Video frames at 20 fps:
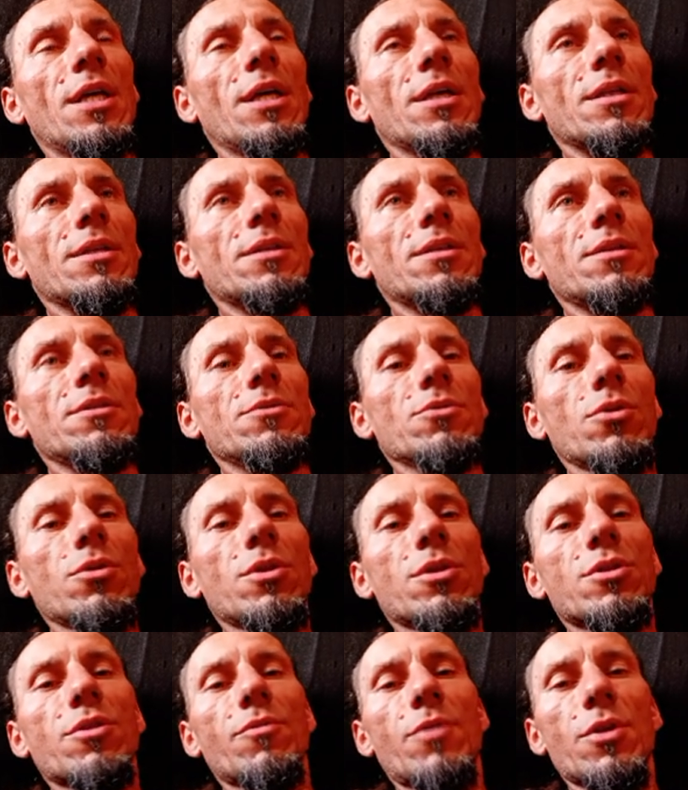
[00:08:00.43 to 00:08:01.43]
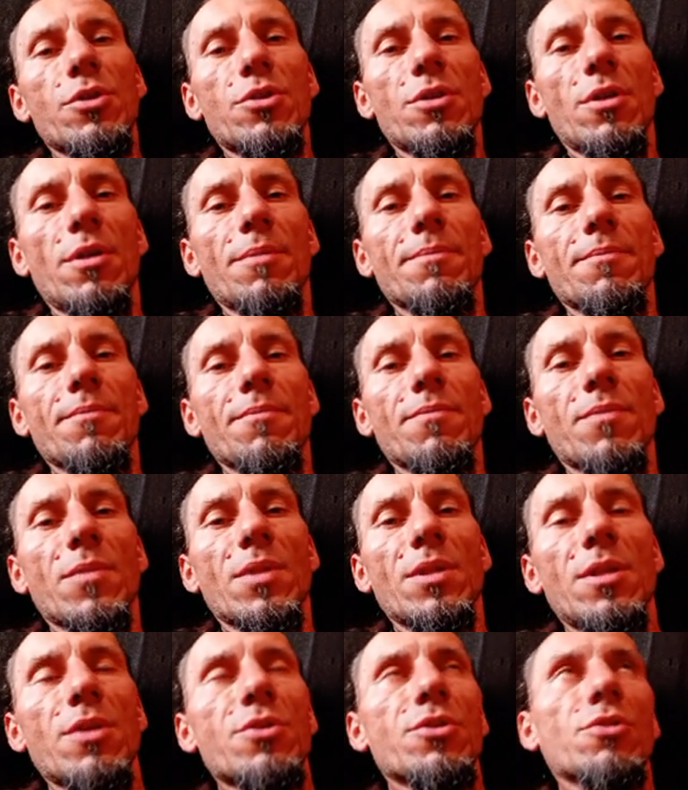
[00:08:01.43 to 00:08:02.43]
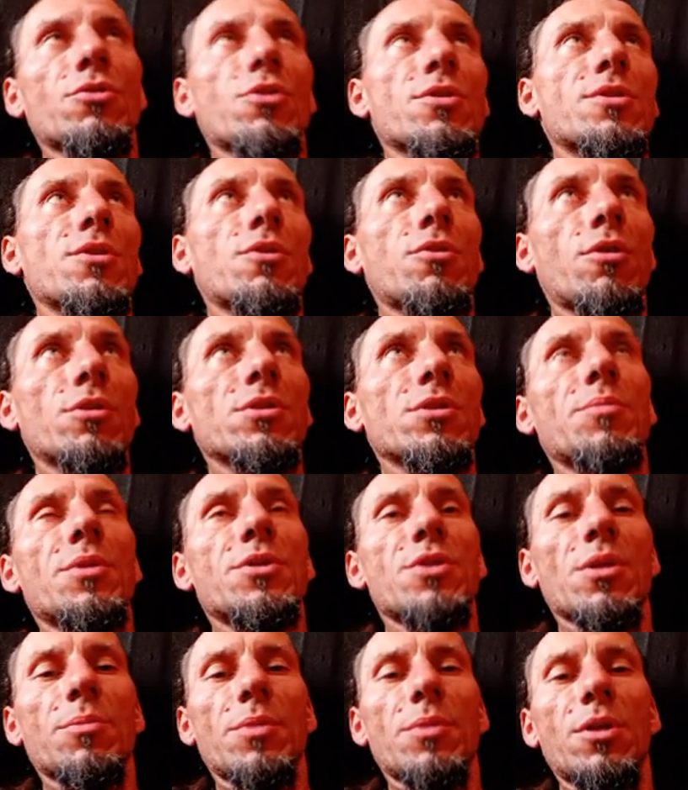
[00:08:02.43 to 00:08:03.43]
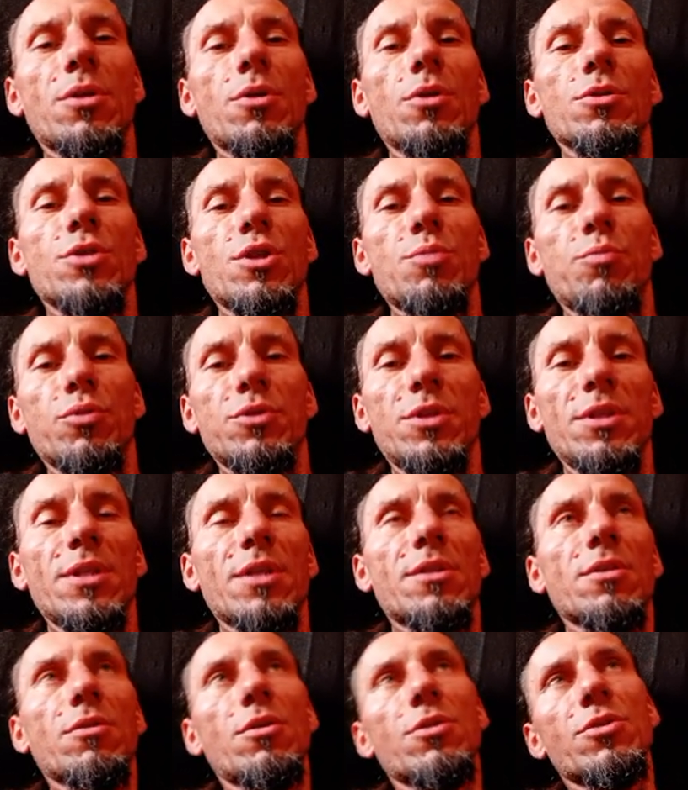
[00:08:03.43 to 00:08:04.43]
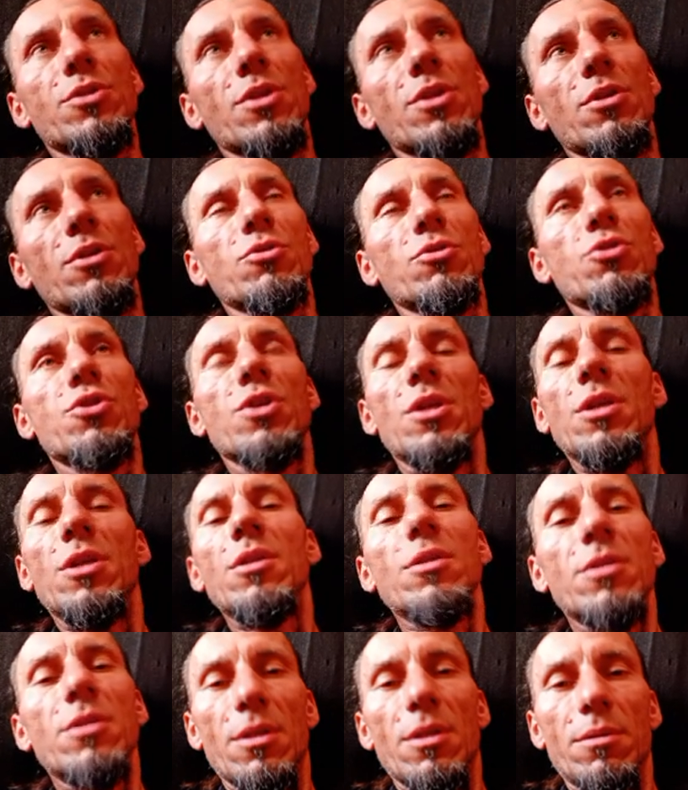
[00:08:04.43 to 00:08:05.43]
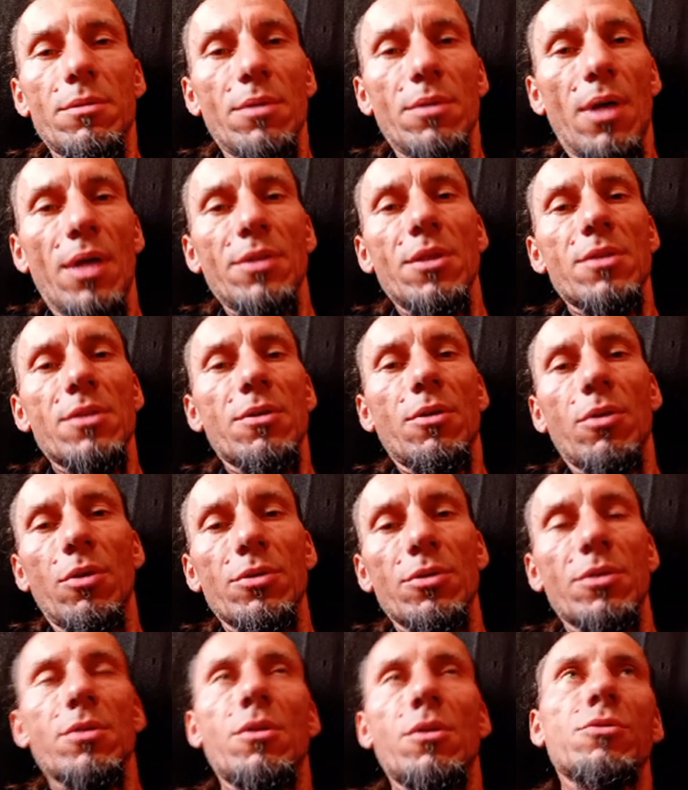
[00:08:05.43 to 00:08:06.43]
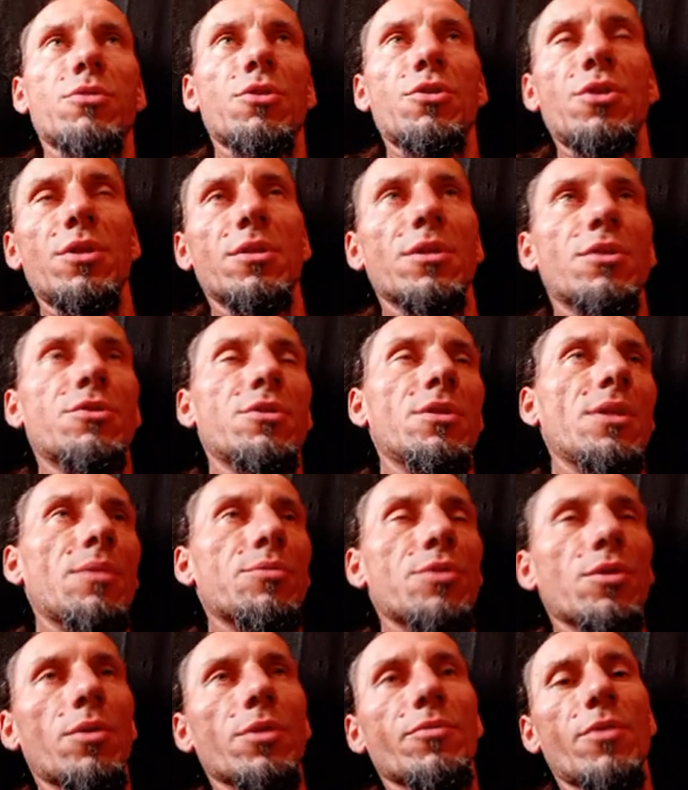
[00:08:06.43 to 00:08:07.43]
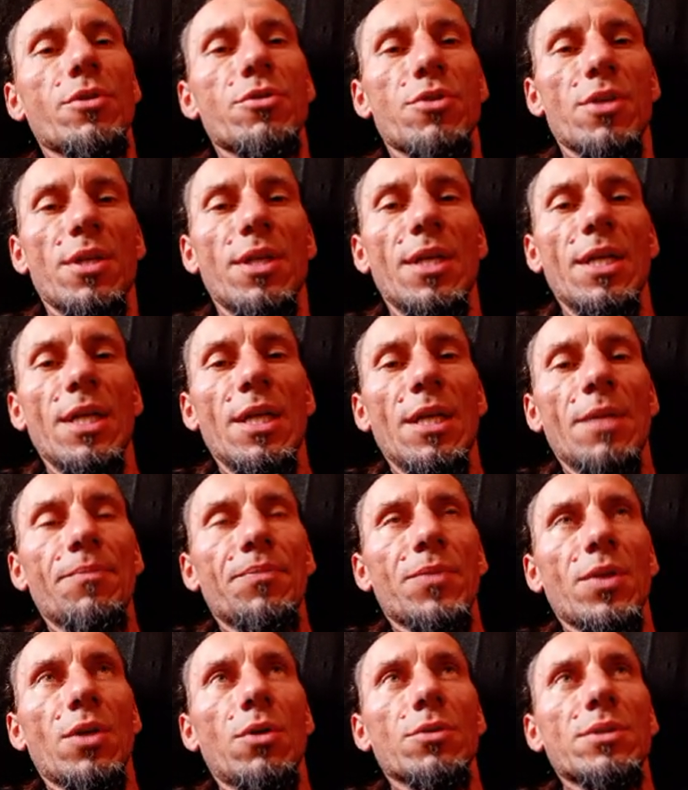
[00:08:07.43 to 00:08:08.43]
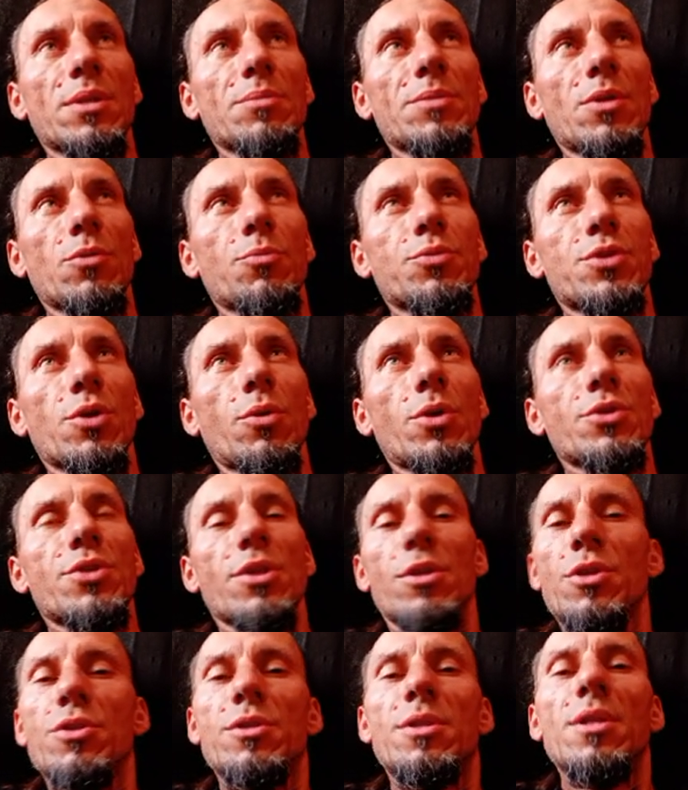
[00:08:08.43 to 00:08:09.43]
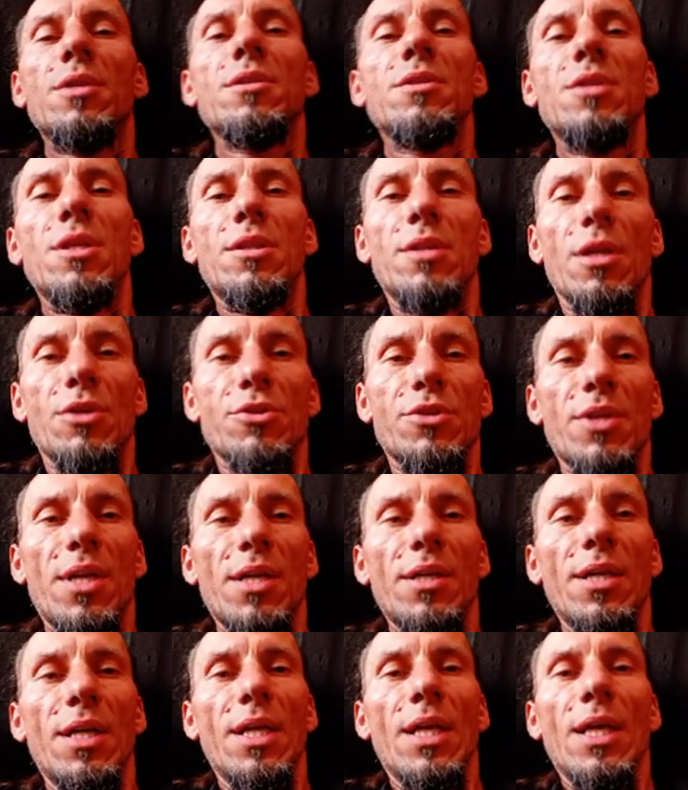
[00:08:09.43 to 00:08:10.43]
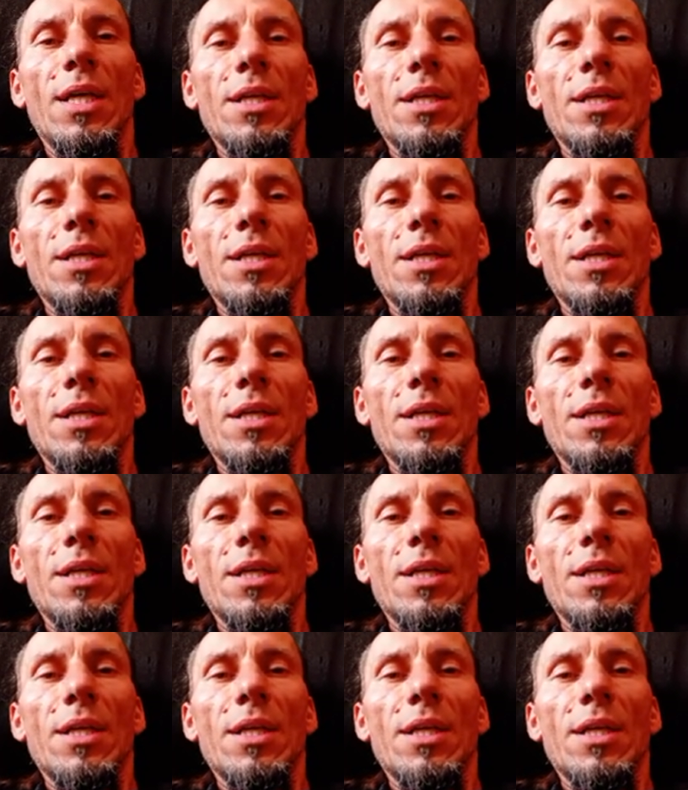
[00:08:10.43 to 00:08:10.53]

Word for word: E, no i że właśnie mm, nie, że ktoś z ochrony będzie jakby chronić Putina, tylko że ktoś inny, a nie z ochrony, tylko ktoś inny. Czyli na przykład właśnie no on tam dał przykład, że jakiś dygnitarz, tak?